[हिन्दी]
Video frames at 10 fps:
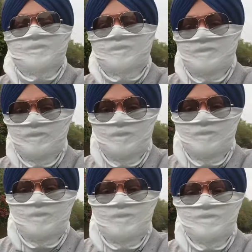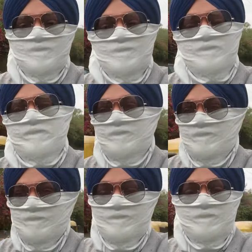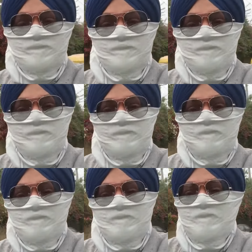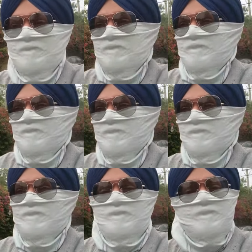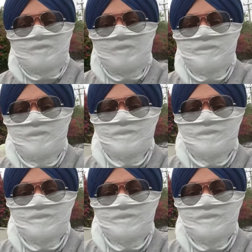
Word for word: चल रहे हैं गुरुद्वारा शेरा वाला की तरफ लगेंगे